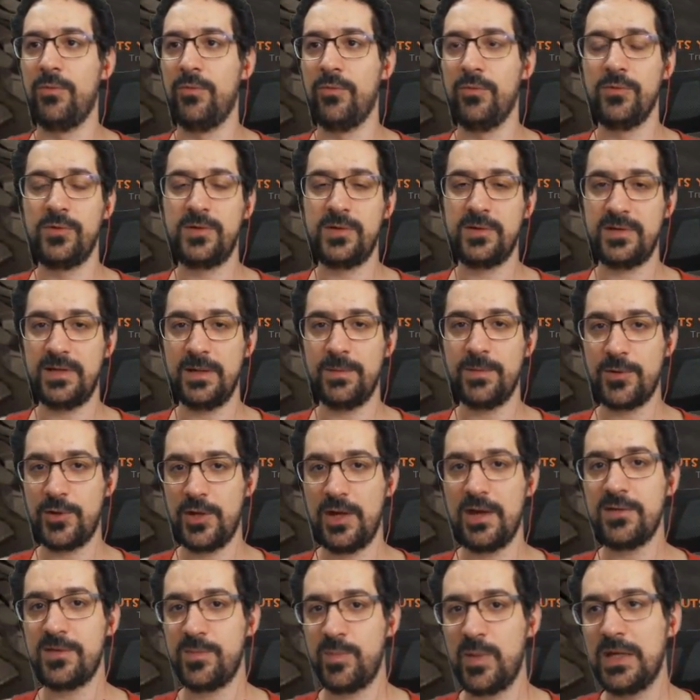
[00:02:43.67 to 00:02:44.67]
o sistema te
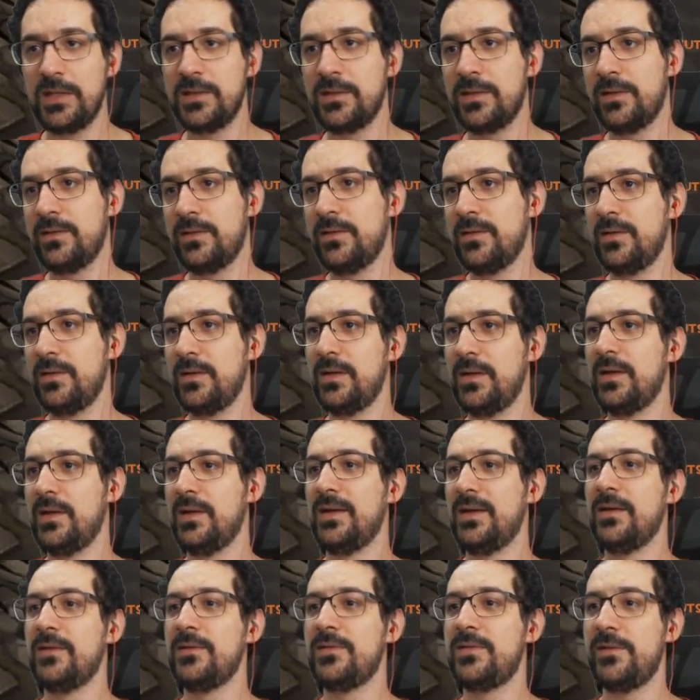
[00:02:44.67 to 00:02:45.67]
respeita.
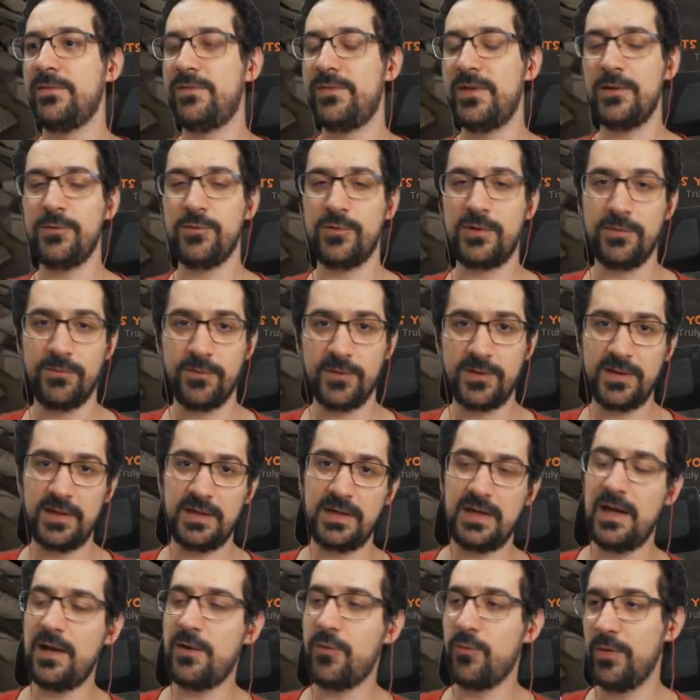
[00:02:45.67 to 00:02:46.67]
Você faz o que você
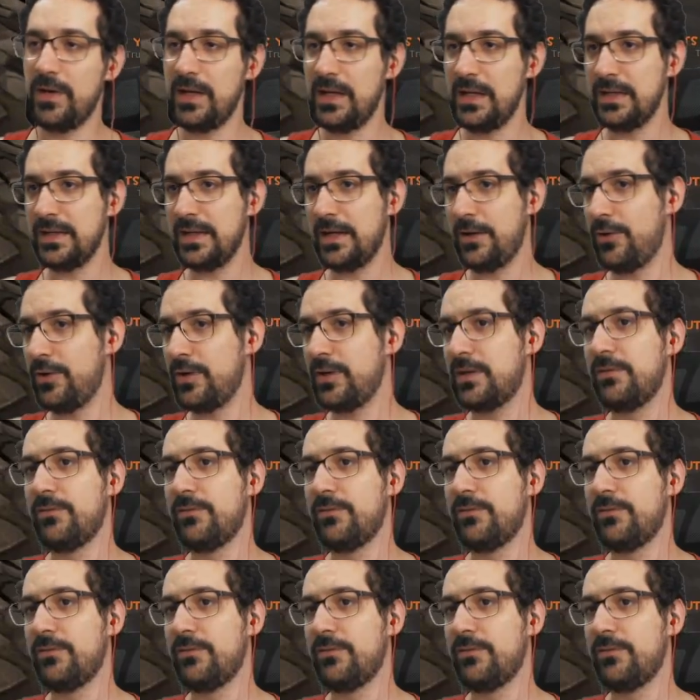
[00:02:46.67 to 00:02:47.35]
quer com ele na hora que